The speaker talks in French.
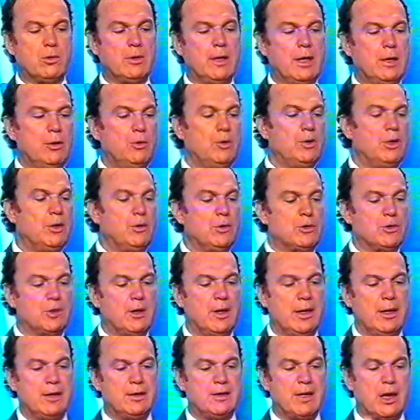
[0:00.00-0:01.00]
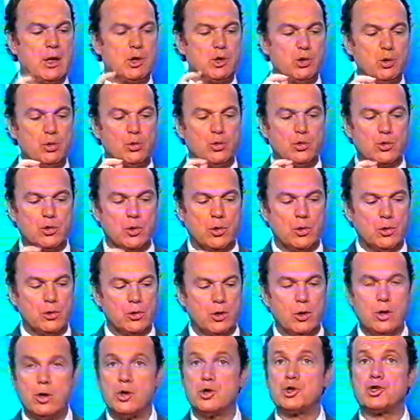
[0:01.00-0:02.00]
de la Lune et du Soleil s'ajoutent ou se
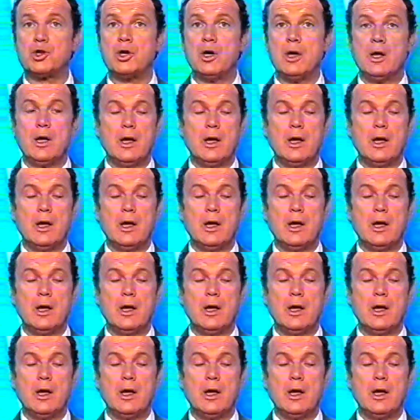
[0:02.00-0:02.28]
retranchent.